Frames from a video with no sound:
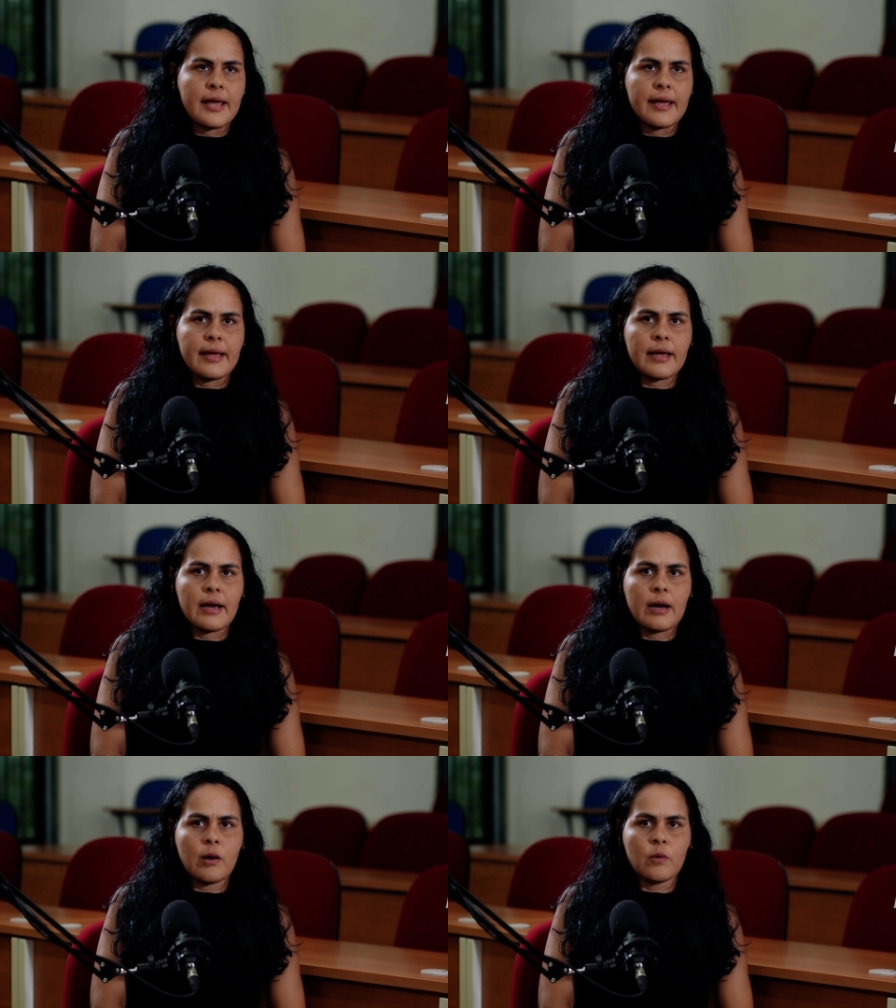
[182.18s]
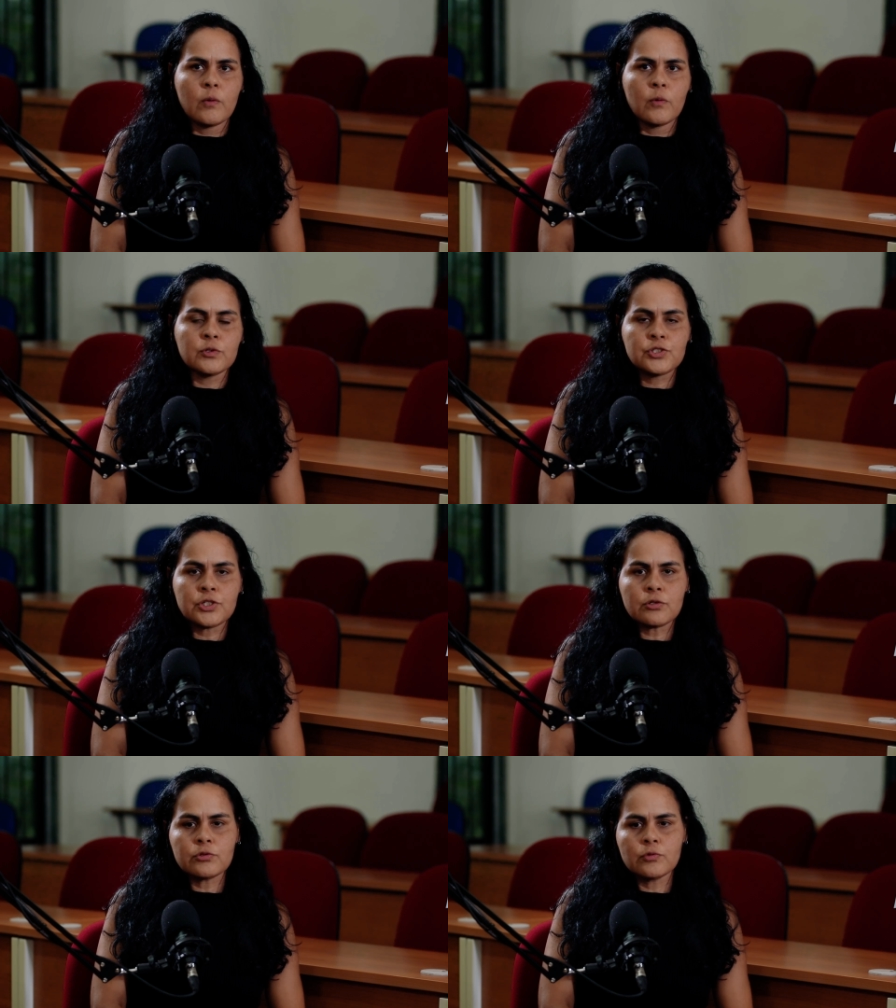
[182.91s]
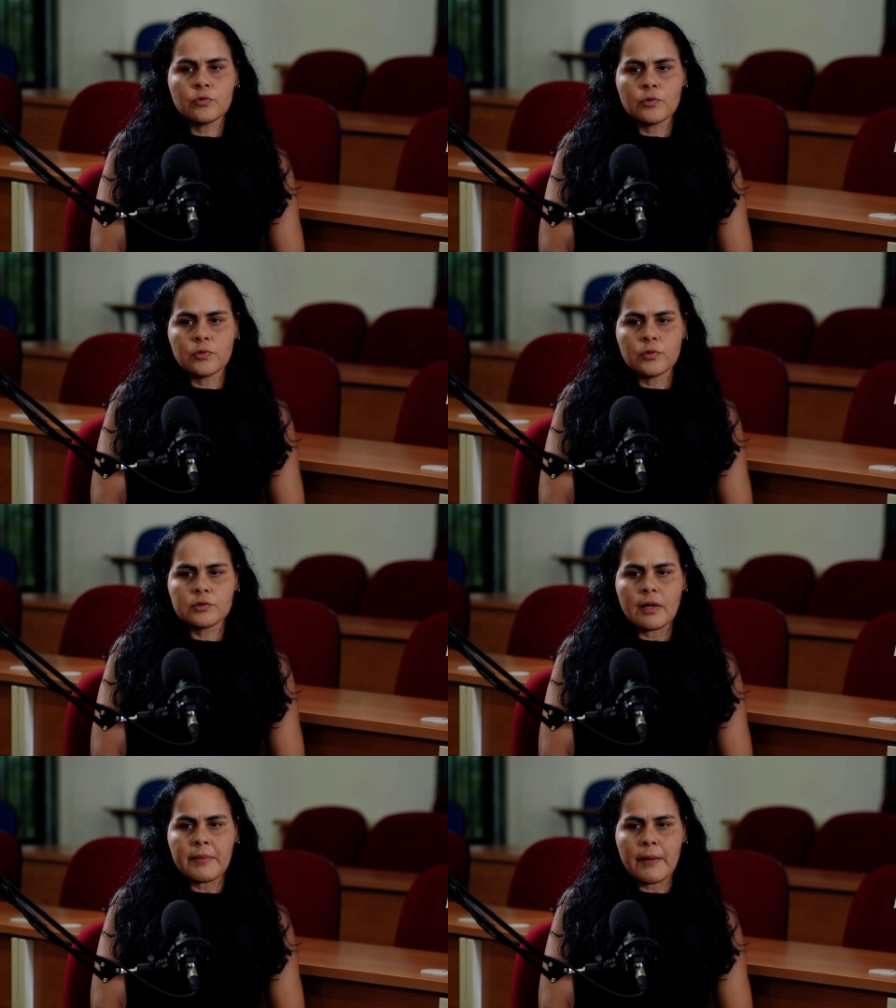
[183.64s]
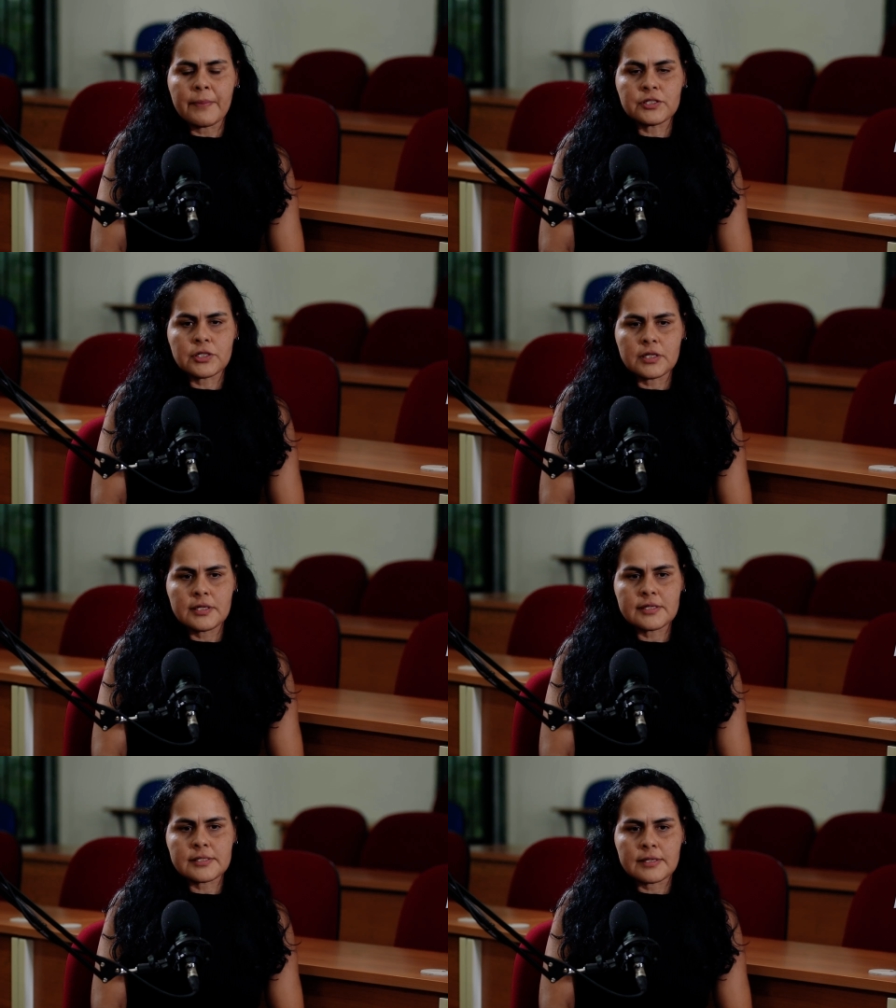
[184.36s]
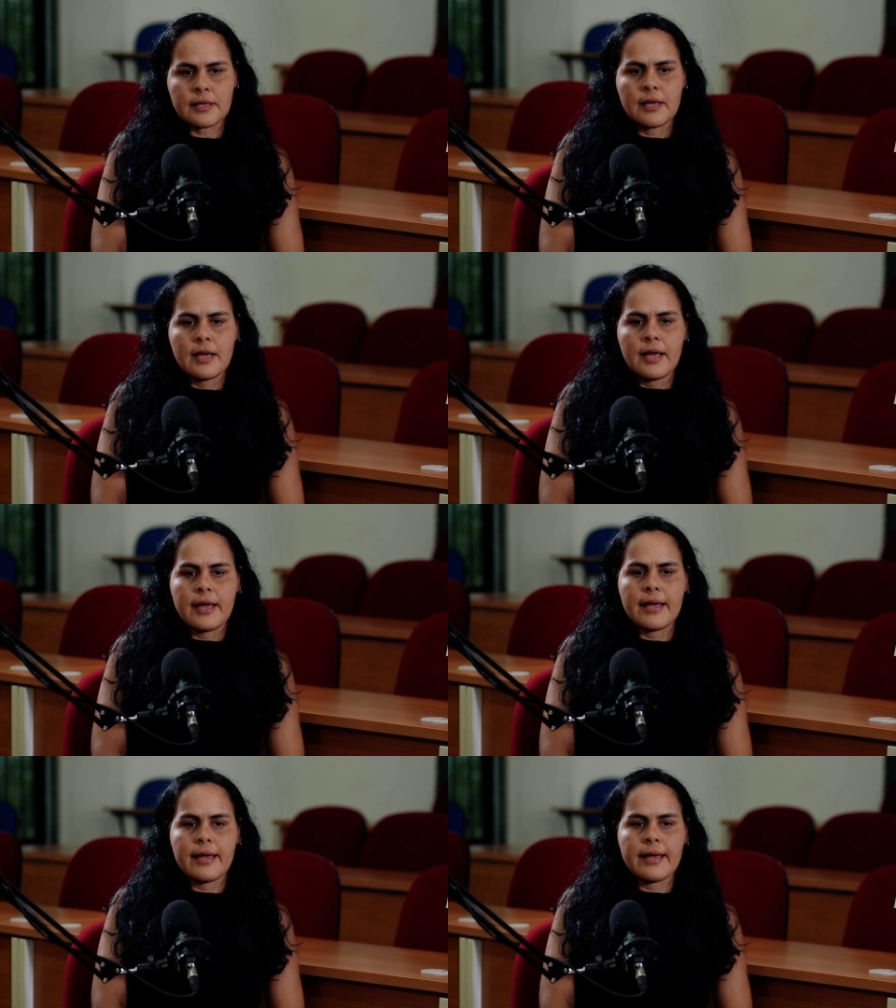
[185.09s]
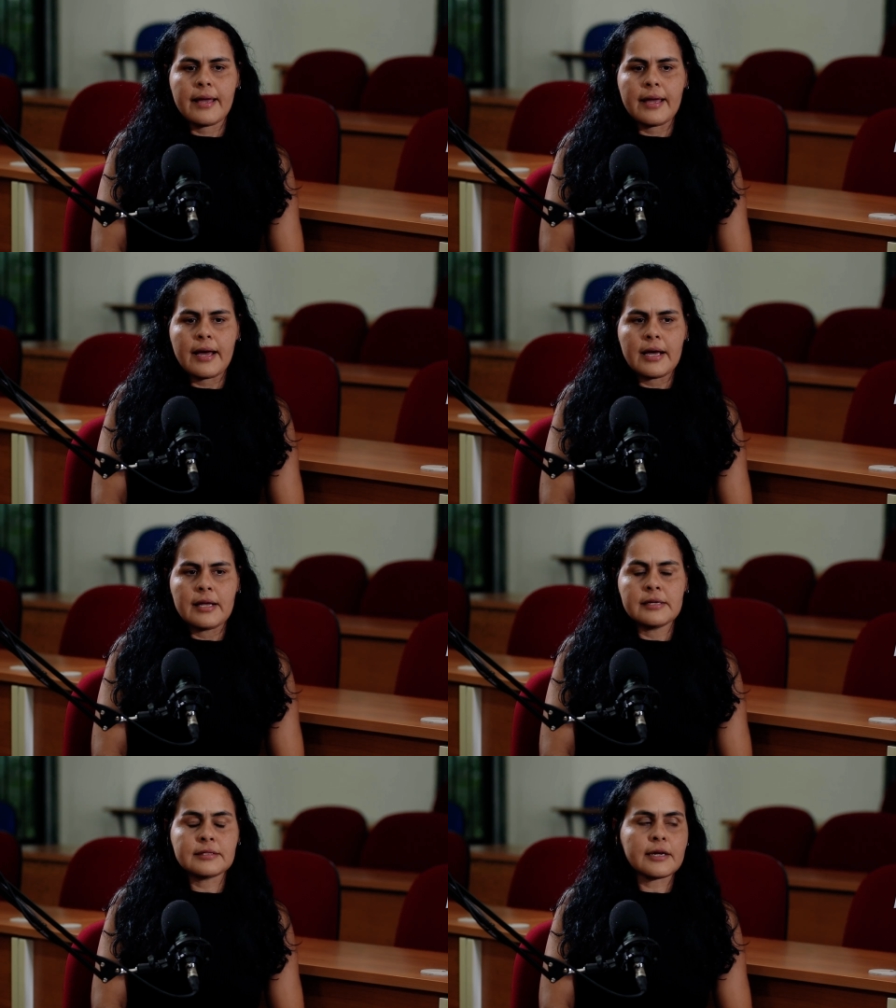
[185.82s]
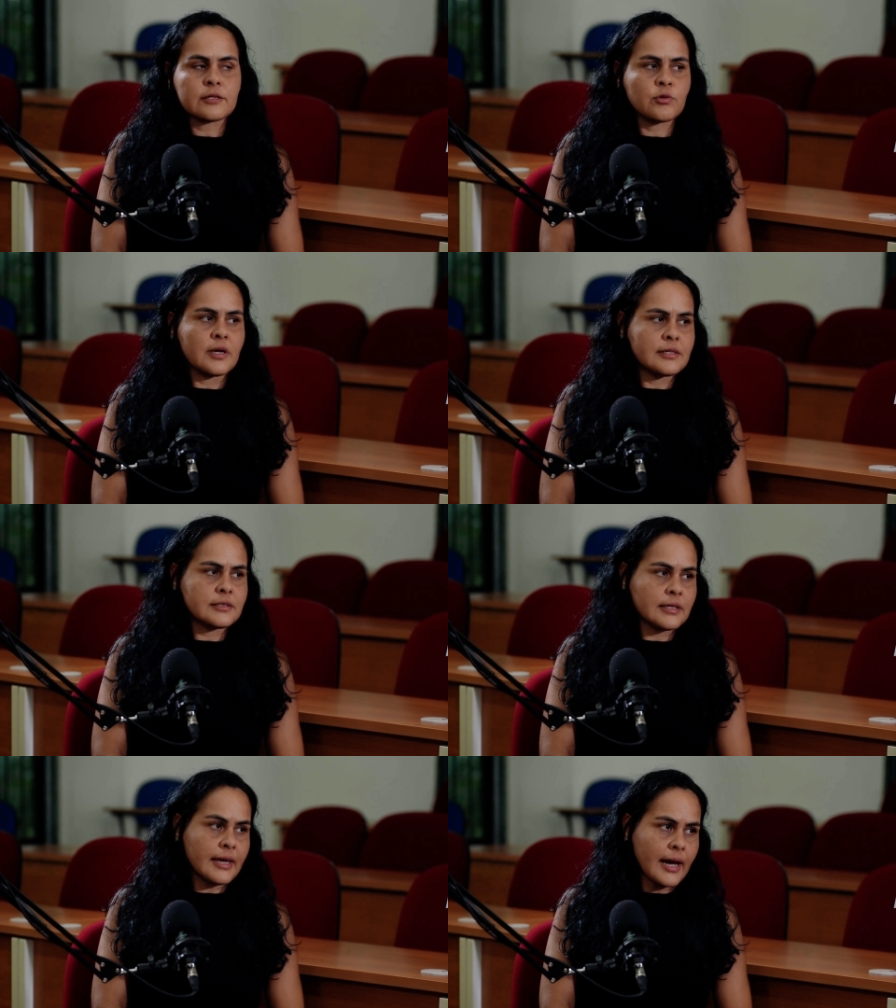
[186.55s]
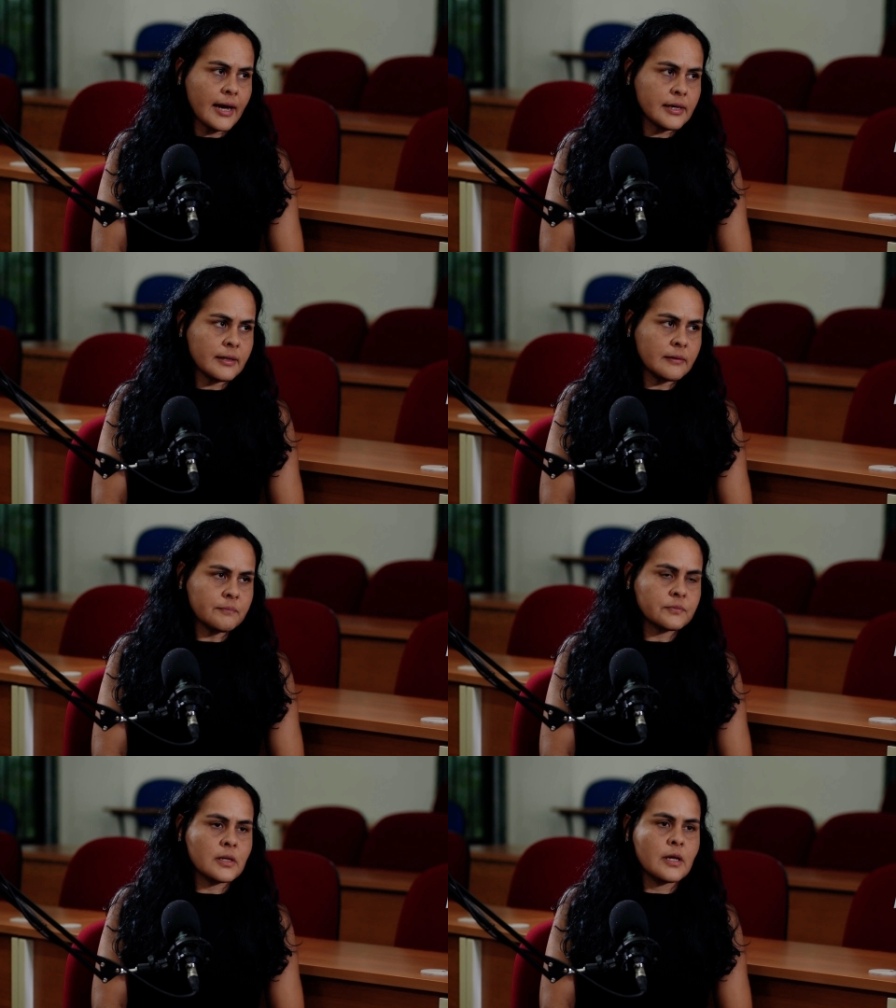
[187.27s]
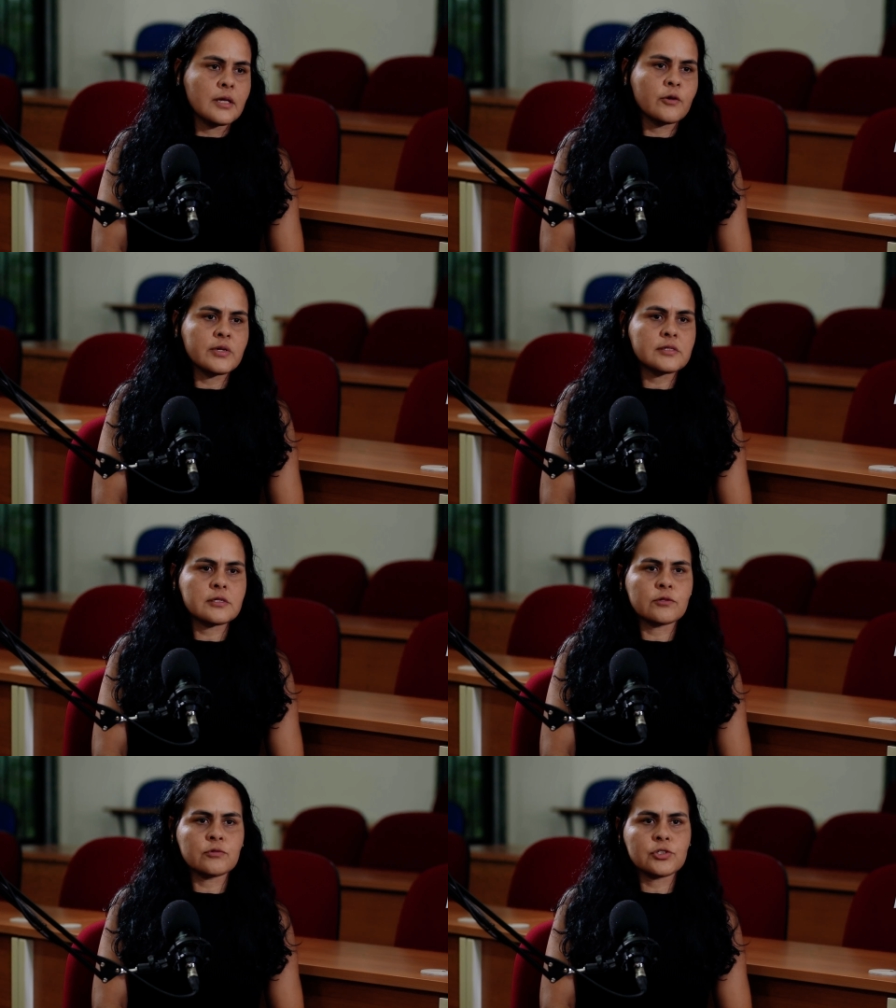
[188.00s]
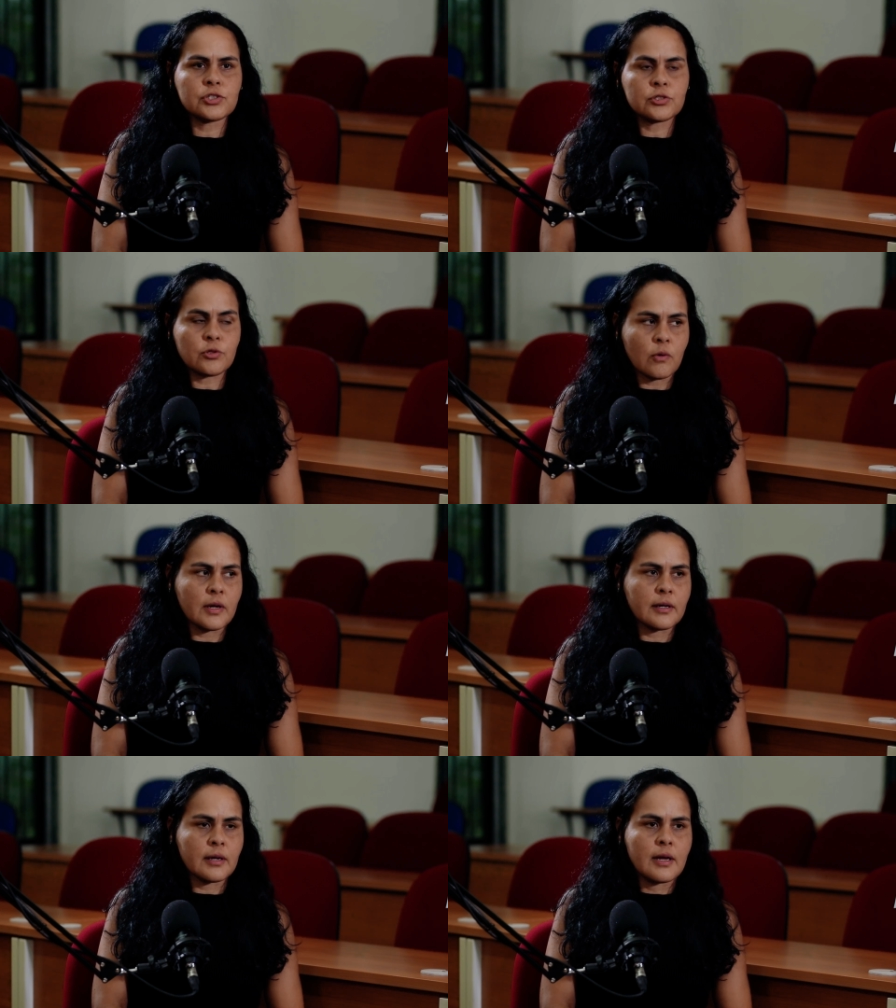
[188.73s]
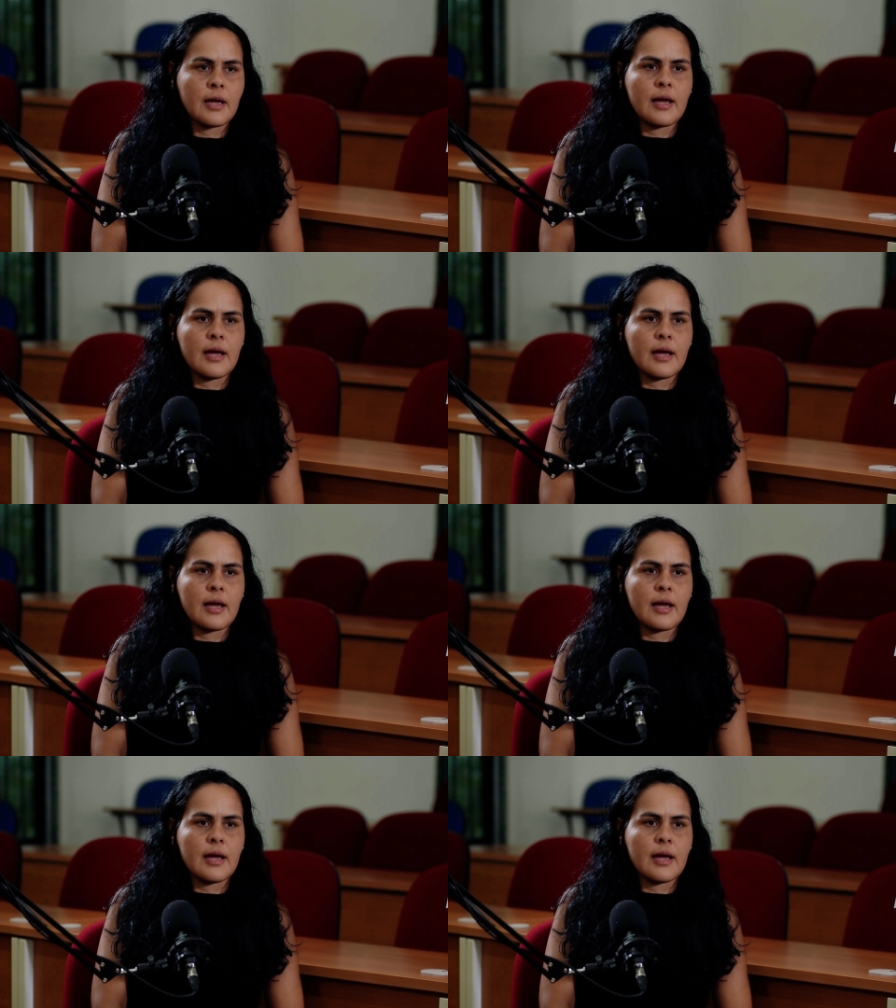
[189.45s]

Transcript: É, o título do, da minha pesquisa é Literatura Literária e o Ensino de História.